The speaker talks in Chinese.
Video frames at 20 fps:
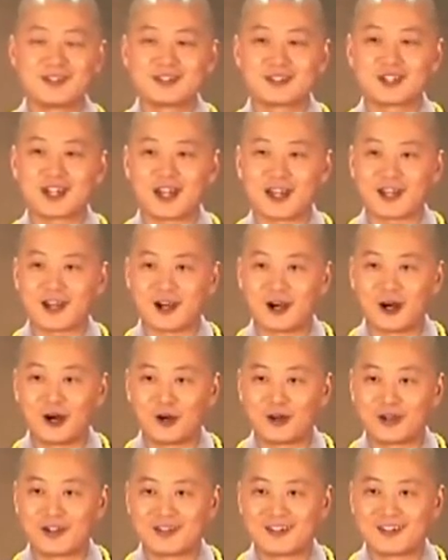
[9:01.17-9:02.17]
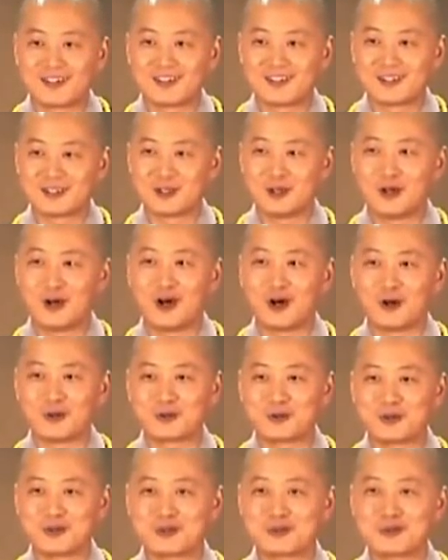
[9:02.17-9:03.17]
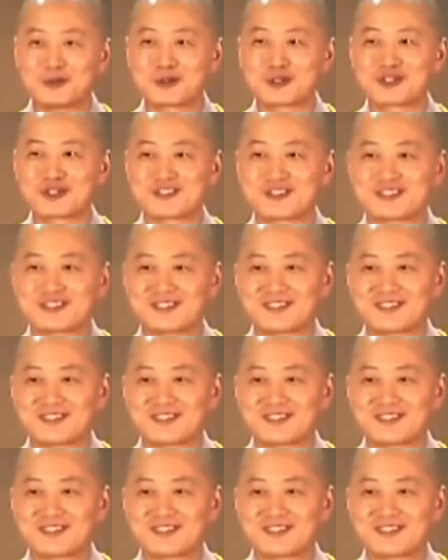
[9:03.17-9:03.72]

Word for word: 太好了，有好多故事。